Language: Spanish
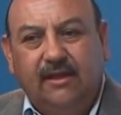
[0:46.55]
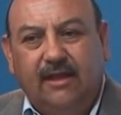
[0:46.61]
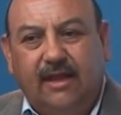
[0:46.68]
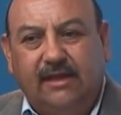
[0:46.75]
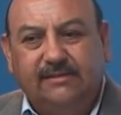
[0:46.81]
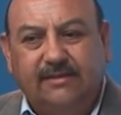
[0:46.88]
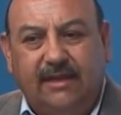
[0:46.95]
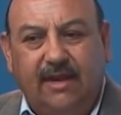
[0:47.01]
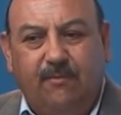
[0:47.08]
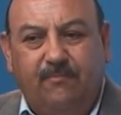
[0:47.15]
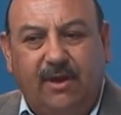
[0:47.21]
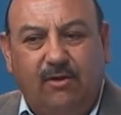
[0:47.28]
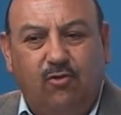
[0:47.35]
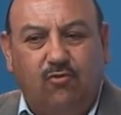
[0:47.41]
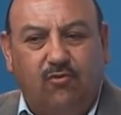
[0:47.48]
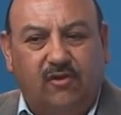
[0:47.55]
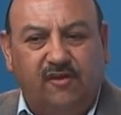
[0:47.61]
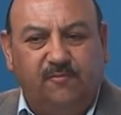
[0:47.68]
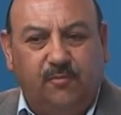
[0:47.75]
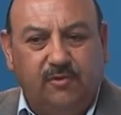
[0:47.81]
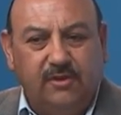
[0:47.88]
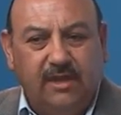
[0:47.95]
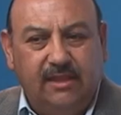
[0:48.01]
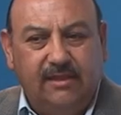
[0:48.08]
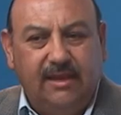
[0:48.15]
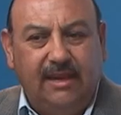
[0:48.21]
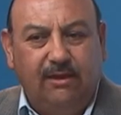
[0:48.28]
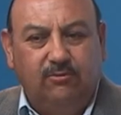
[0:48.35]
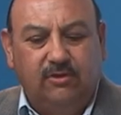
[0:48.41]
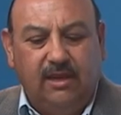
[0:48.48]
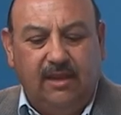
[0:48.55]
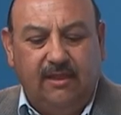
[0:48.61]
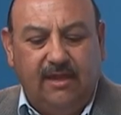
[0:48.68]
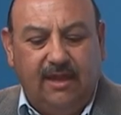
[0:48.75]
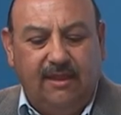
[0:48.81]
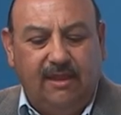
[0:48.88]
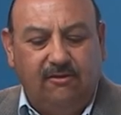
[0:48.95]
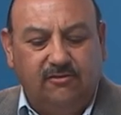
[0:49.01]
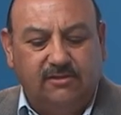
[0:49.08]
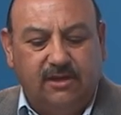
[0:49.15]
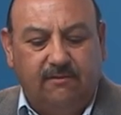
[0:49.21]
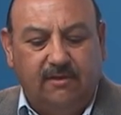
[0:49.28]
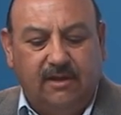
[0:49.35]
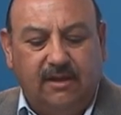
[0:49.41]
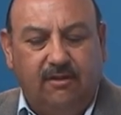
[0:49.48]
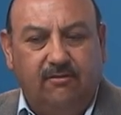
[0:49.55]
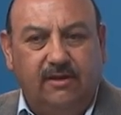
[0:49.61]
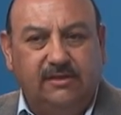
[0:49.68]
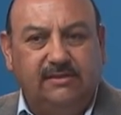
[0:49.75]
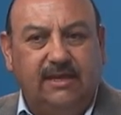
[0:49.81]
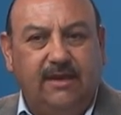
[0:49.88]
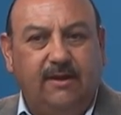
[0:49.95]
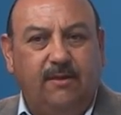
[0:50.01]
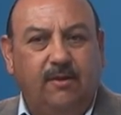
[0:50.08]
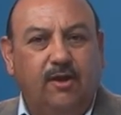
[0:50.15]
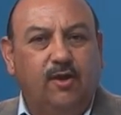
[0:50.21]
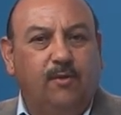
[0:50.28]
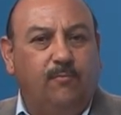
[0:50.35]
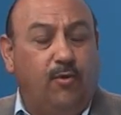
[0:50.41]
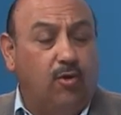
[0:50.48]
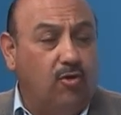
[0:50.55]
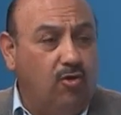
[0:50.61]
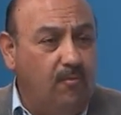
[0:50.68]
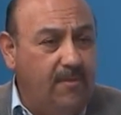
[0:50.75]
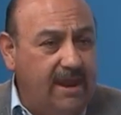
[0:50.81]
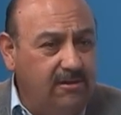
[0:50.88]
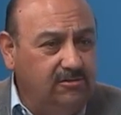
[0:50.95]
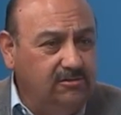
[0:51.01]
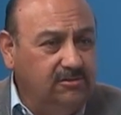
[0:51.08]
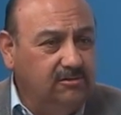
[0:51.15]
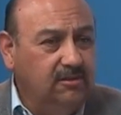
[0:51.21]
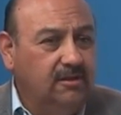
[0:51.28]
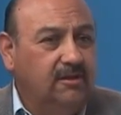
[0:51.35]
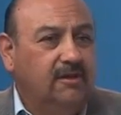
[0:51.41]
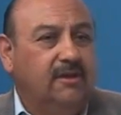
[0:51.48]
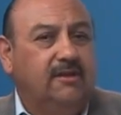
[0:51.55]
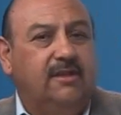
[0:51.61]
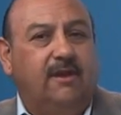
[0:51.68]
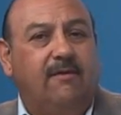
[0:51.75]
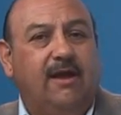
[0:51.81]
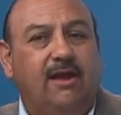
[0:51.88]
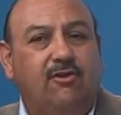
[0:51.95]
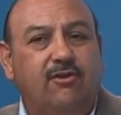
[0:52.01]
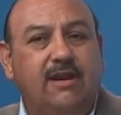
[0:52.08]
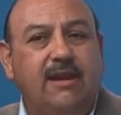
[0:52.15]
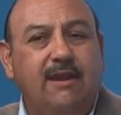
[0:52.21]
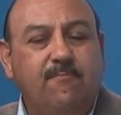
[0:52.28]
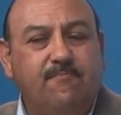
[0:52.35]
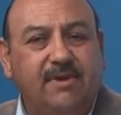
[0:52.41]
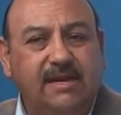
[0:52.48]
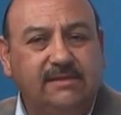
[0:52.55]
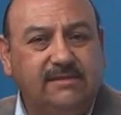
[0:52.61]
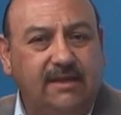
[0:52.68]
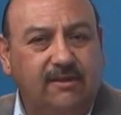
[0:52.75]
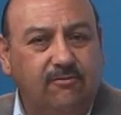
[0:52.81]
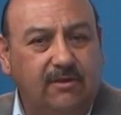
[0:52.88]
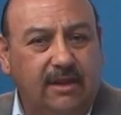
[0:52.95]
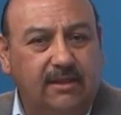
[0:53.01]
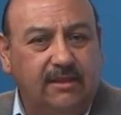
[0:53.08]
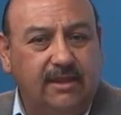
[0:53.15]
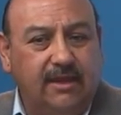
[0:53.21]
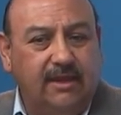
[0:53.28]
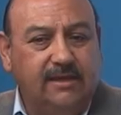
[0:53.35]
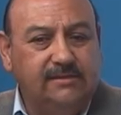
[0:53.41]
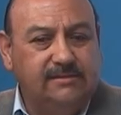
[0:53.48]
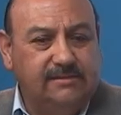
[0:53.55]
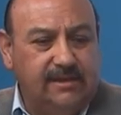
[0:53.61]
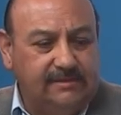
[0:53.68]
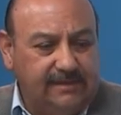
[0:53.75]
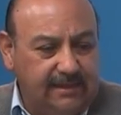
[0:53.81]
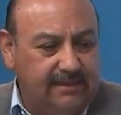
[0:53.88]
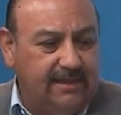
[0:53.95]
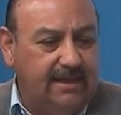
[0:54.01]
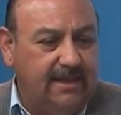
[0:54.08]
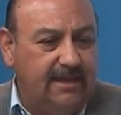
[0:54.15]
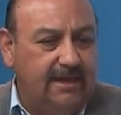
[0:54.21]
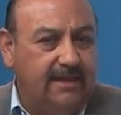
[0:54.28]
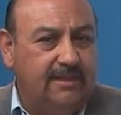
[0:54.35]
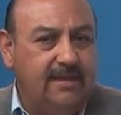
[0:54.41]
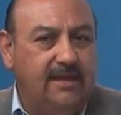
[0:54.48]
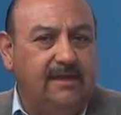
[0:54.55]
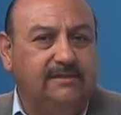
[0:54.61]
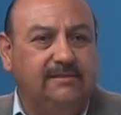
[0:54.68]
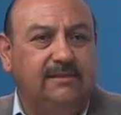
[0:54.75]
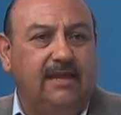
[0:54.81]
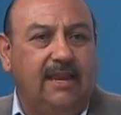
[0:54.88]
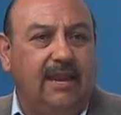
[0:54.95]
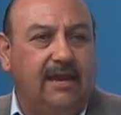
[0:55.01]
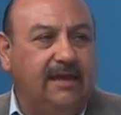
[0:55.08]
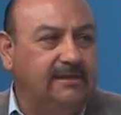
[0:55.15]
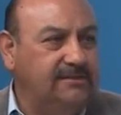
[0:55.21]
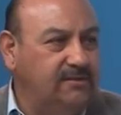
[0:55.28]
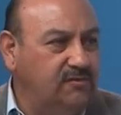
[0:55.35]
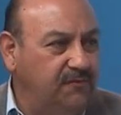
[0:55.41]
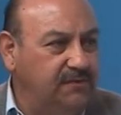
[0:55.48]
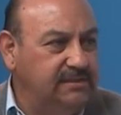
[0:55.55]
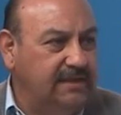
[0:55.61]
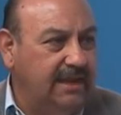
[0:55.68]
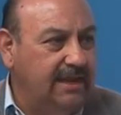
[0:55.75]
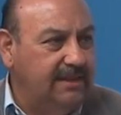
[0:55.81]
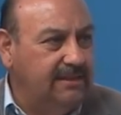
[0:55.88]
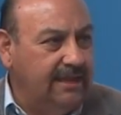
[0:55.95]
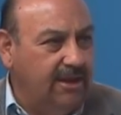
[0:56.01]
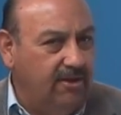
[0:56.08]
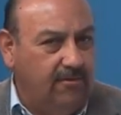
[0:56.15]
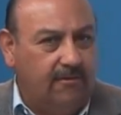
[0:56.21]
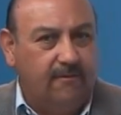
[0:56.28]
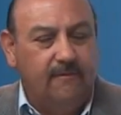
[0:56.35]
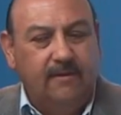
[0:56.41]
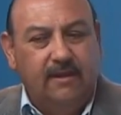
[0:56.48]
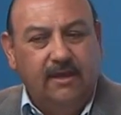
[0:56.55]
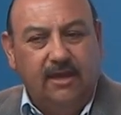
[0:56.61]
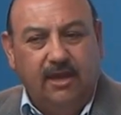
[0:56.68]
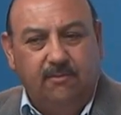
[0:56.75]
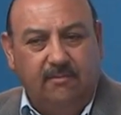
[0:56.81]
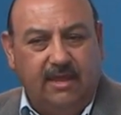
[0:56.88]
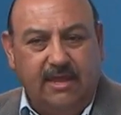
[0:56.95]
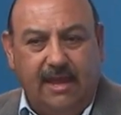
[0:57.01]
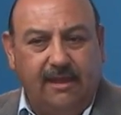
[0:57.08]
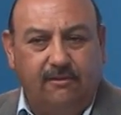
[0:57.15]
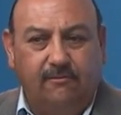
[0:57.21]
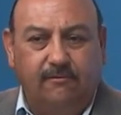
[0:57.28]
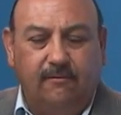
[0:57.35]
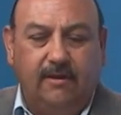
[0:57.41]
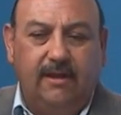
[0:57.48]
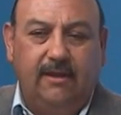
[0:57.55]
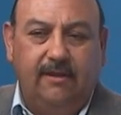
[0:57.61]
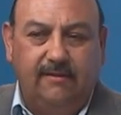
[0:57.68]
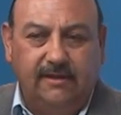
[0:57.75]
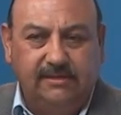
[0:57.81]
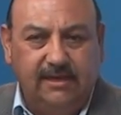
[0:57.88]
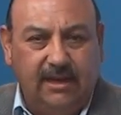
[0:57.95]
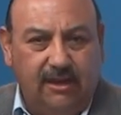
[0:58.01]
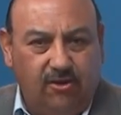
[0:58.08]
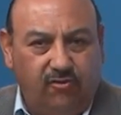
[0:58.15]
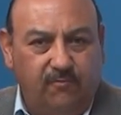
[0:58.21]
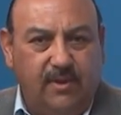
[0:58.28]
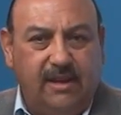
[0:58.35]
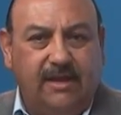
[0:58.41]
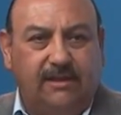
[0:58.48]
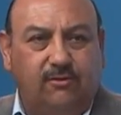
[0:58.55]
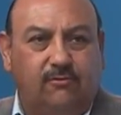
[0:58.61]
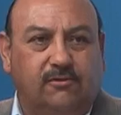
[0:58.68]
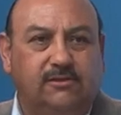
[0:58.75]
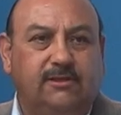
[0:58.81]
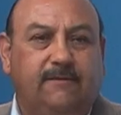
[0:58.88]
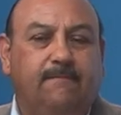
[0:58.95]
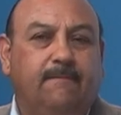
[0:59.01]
hacer el pago correspondiente de la utilidad a los trabajadores que por lo menos trabajaron en la empresa durante 60 días del ejercicio fiscal anterior, inmediato, es decir, el 2014.